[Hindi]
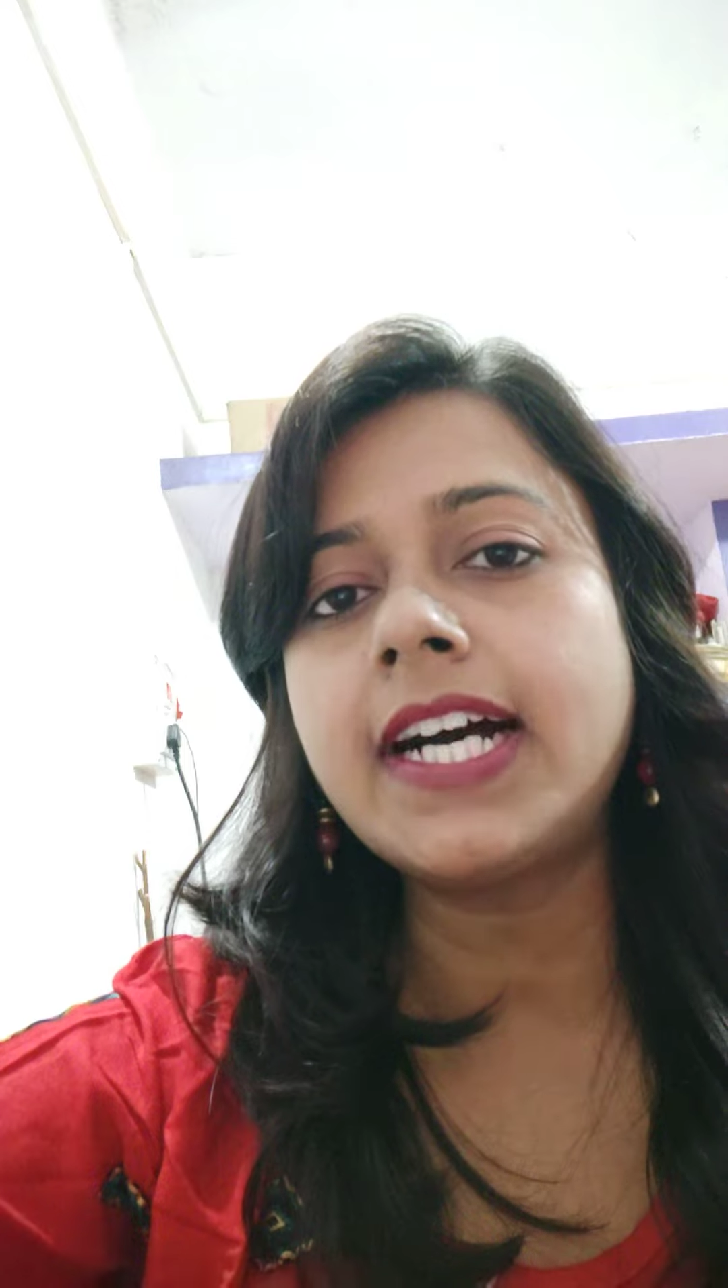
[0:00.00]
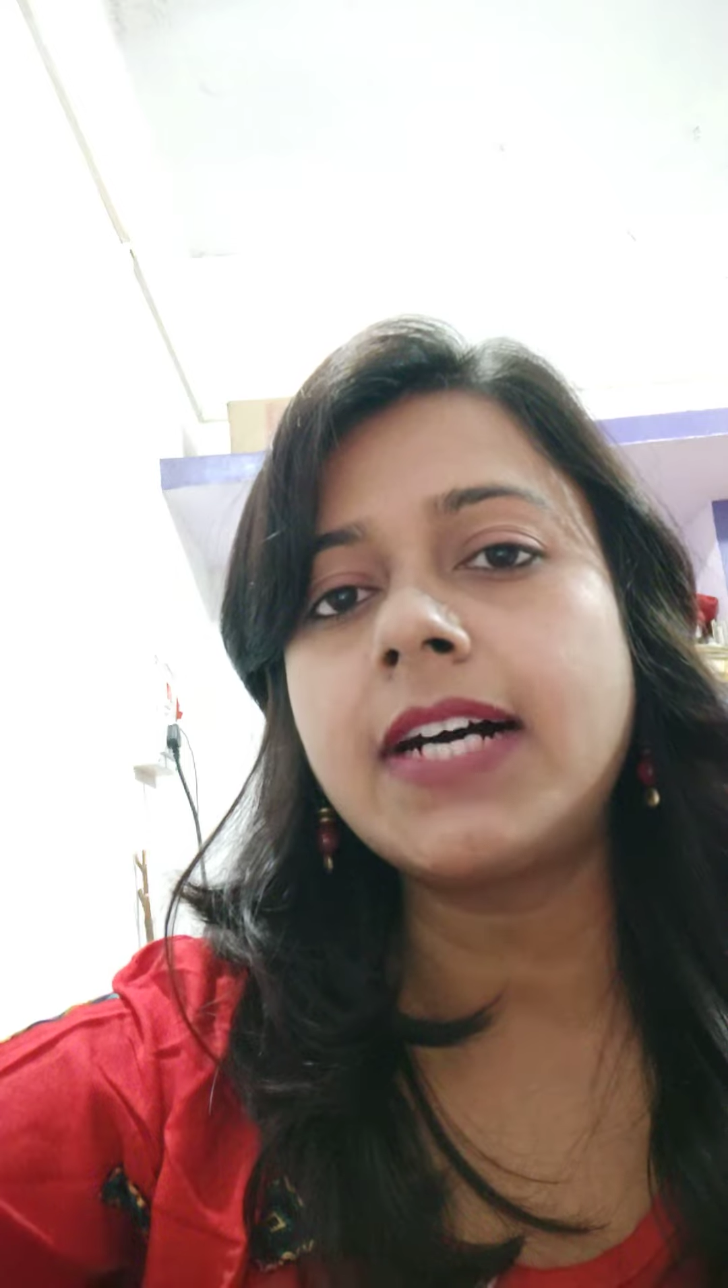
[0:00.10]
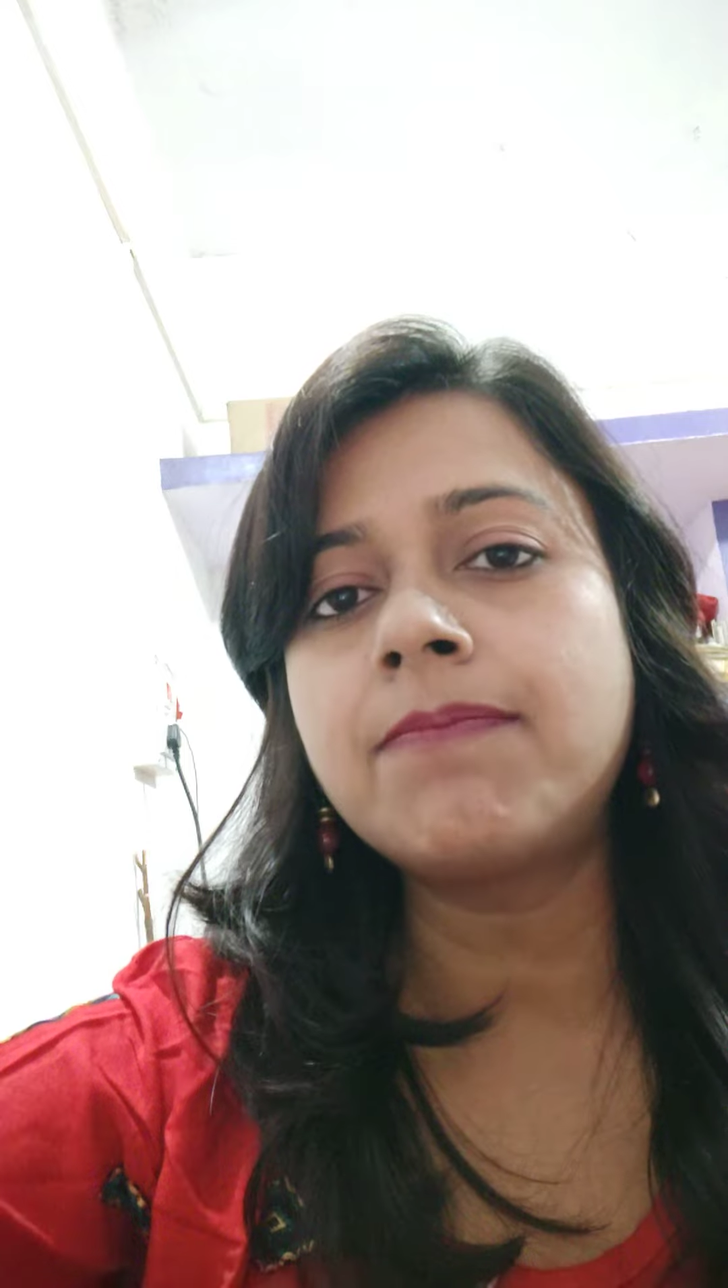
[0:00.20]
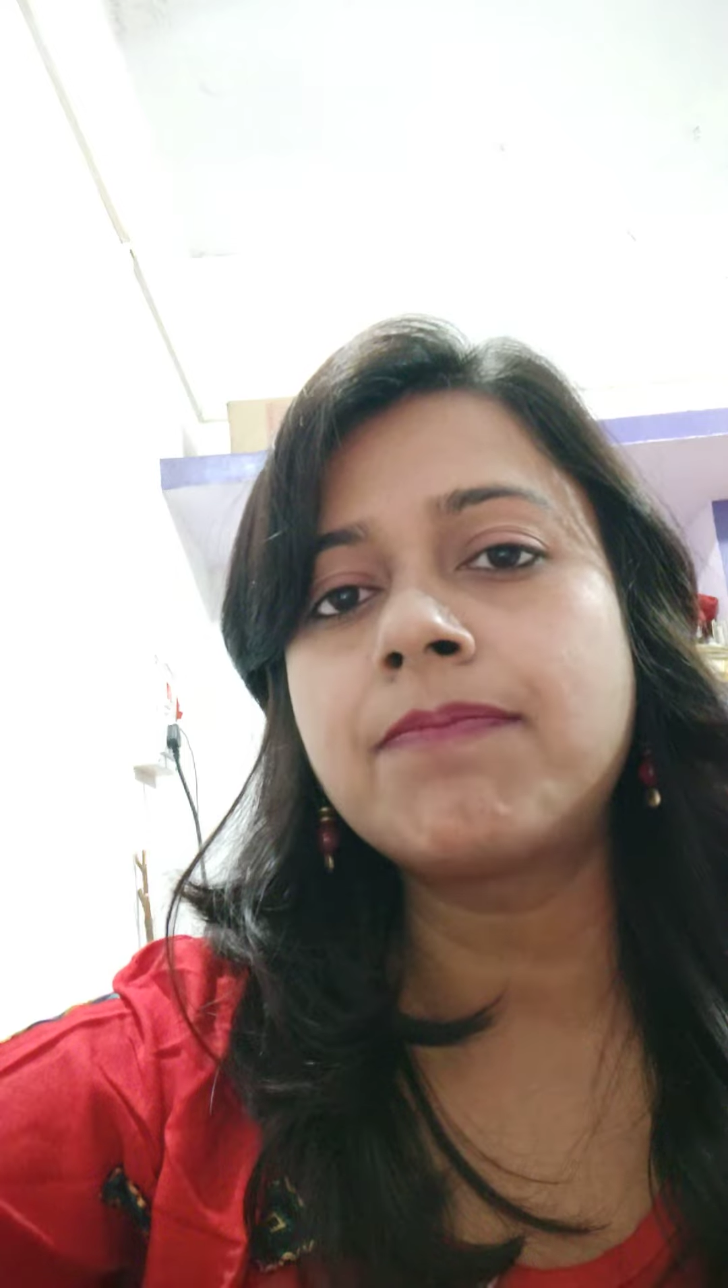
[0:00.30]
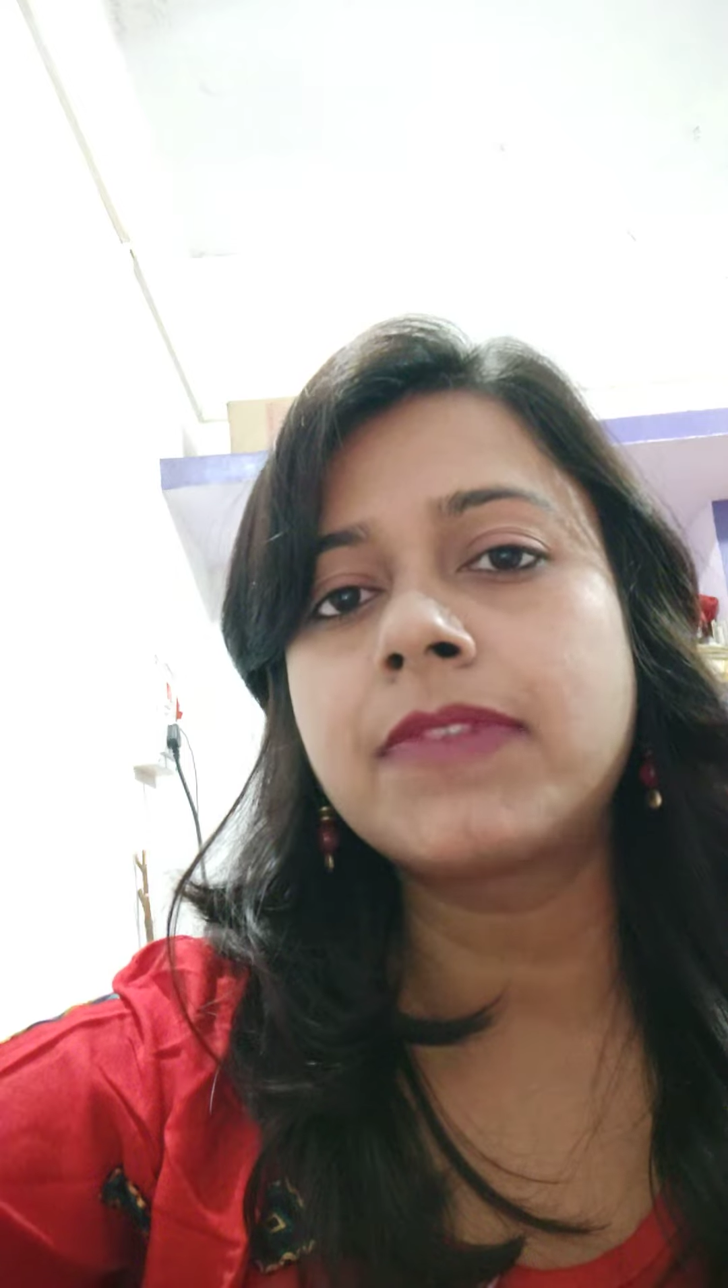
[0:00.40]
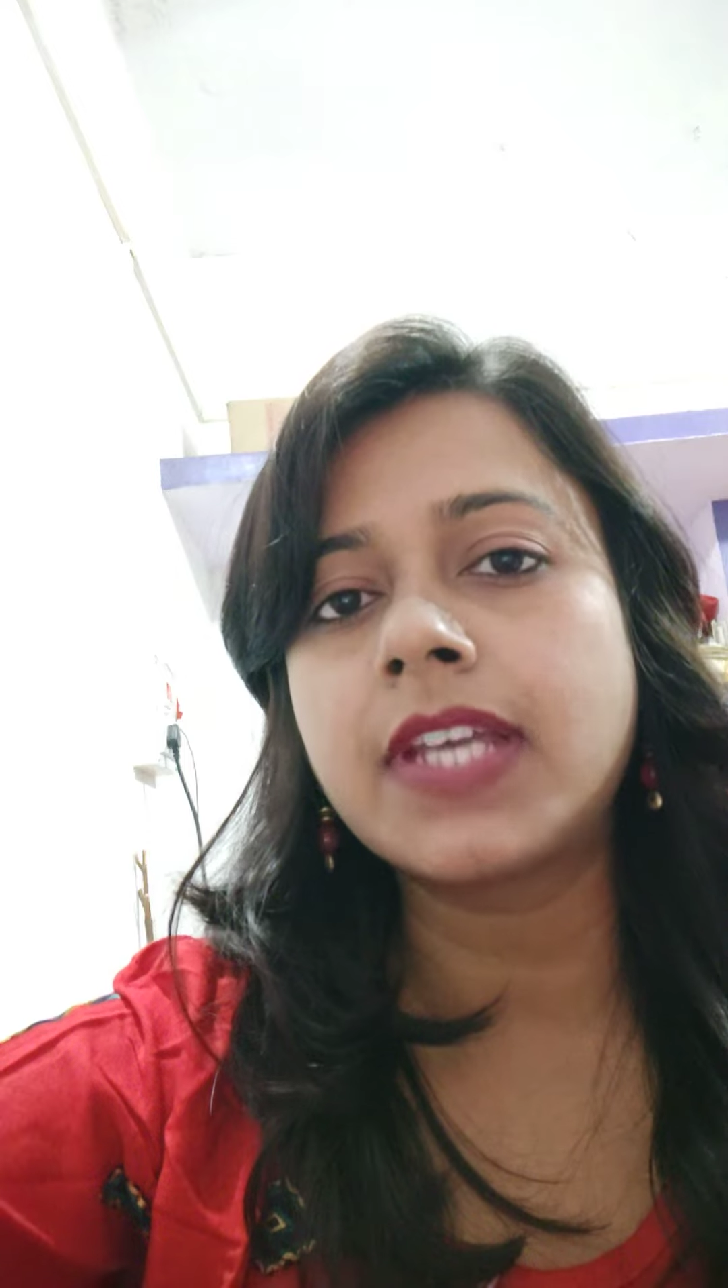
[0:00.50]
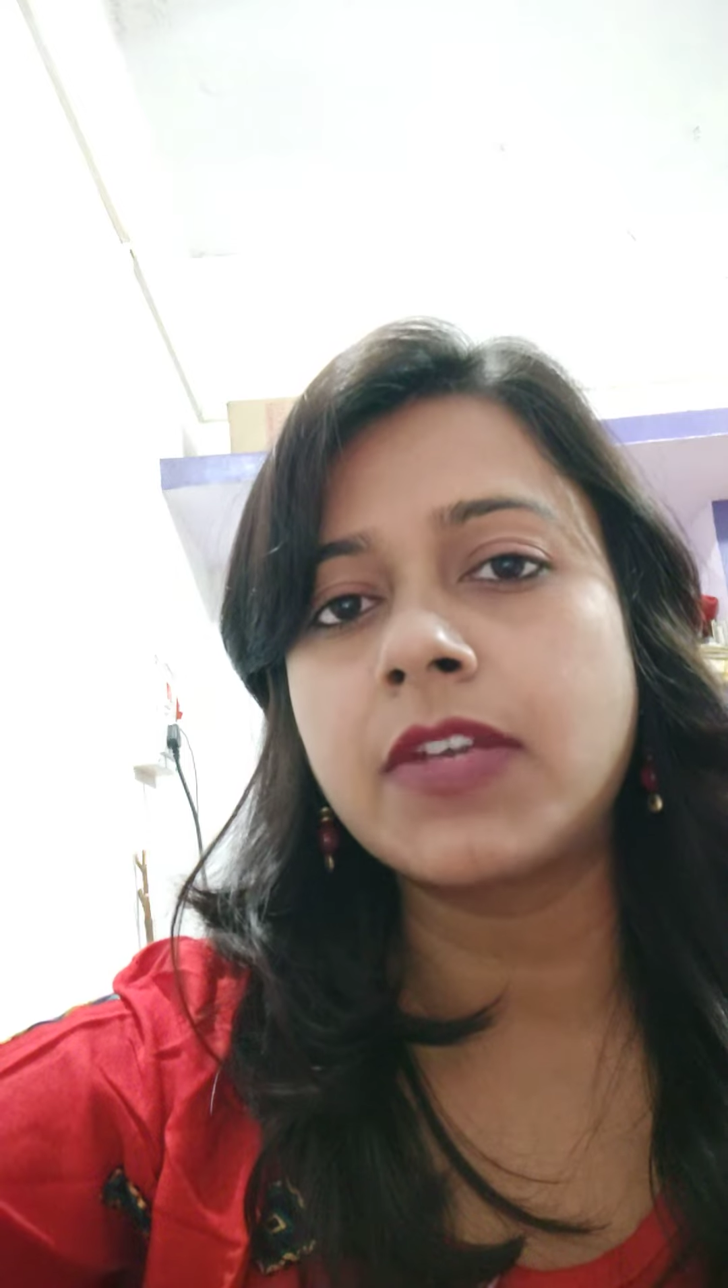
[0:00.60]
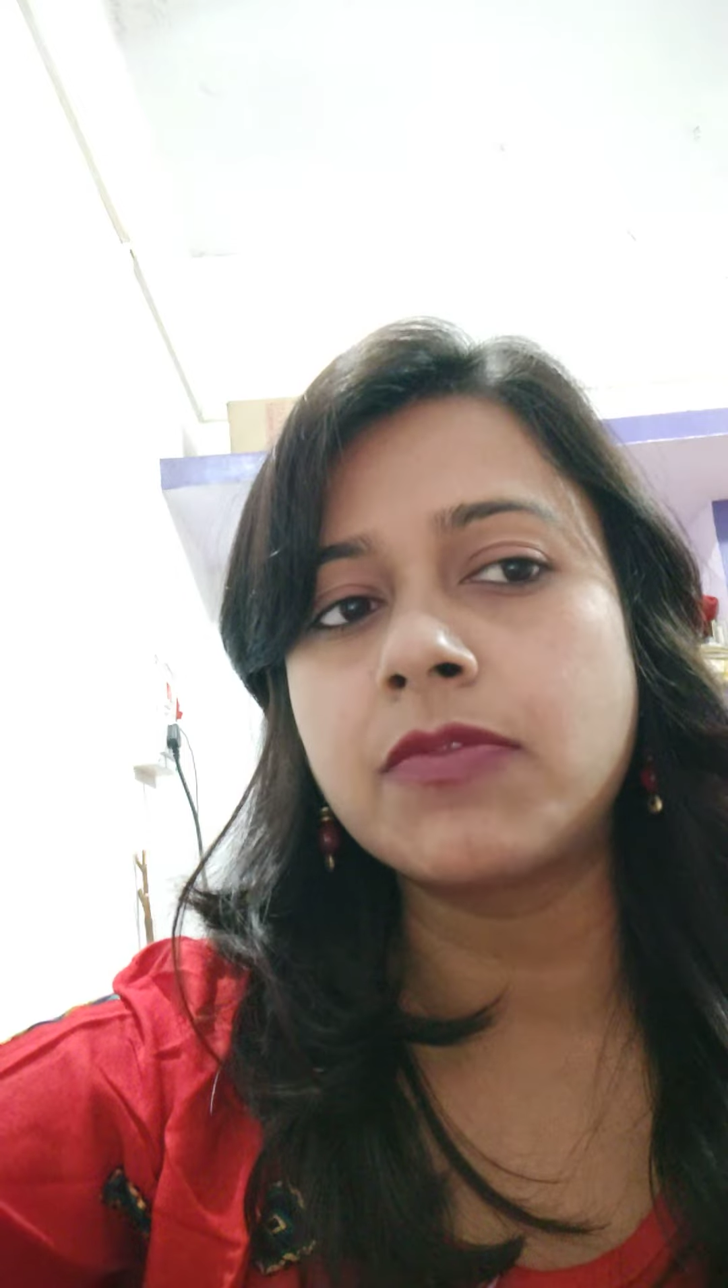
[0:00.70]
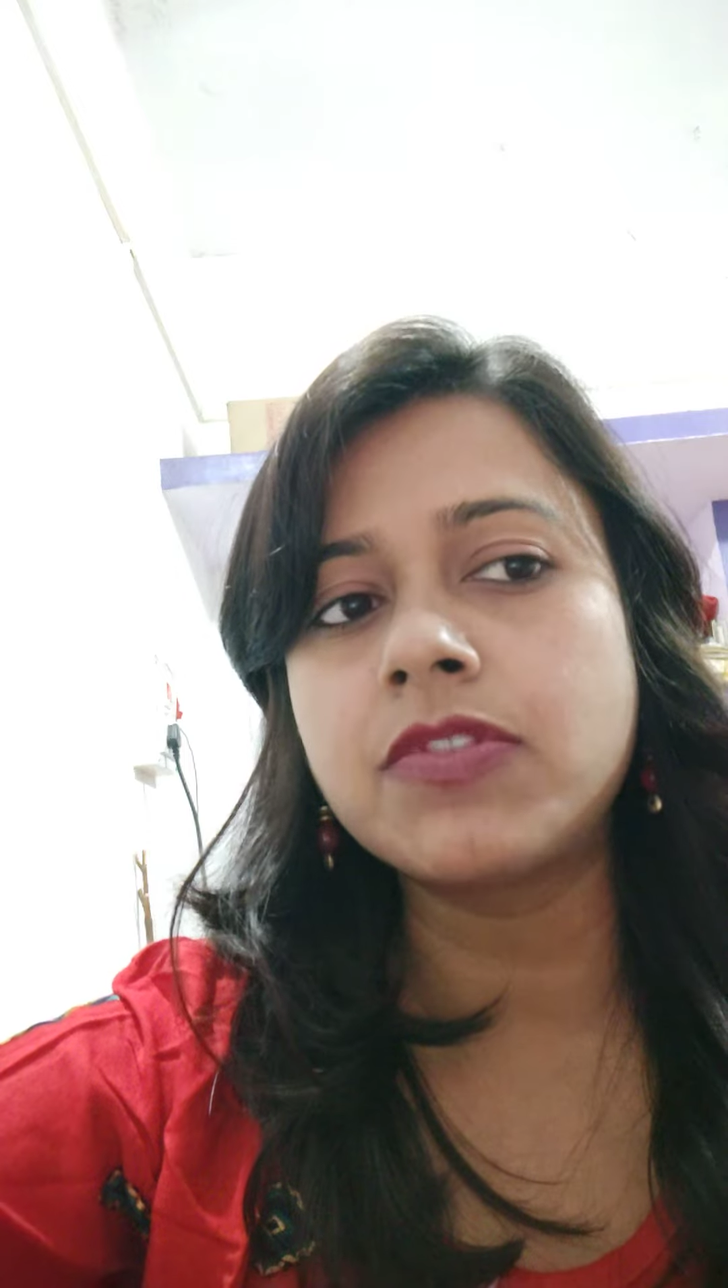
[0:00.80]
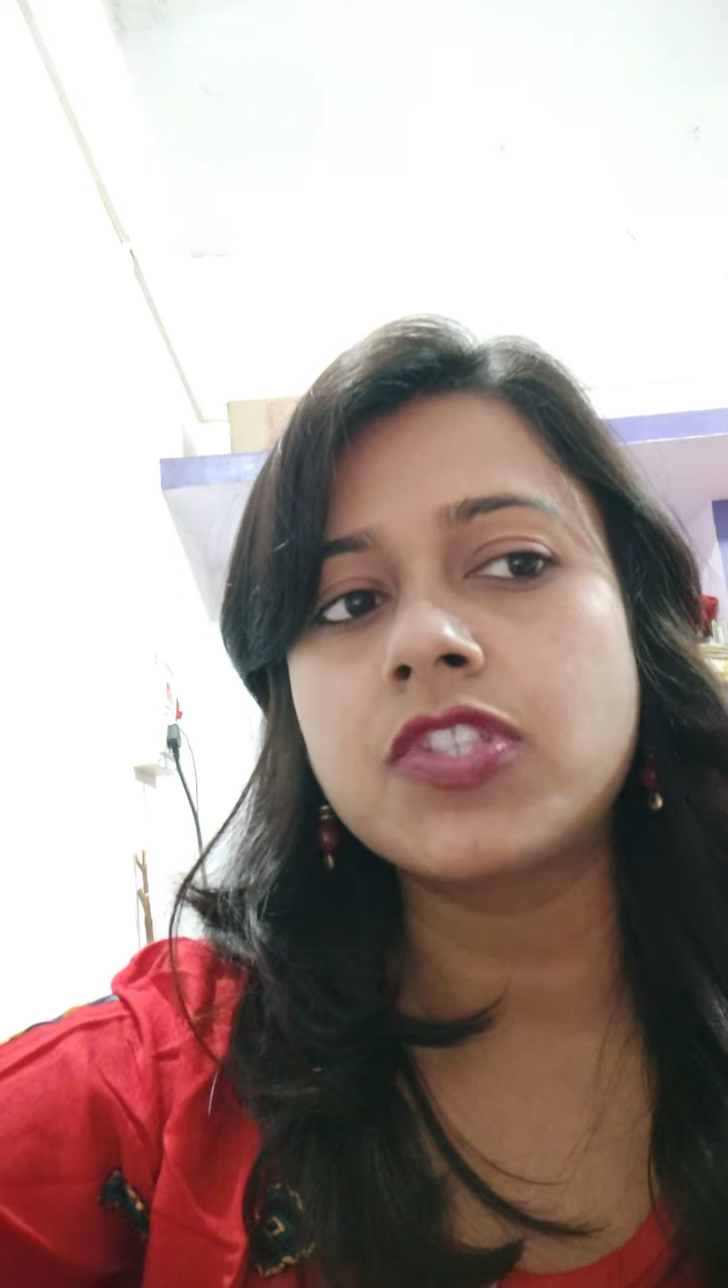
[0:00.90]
अब तरुण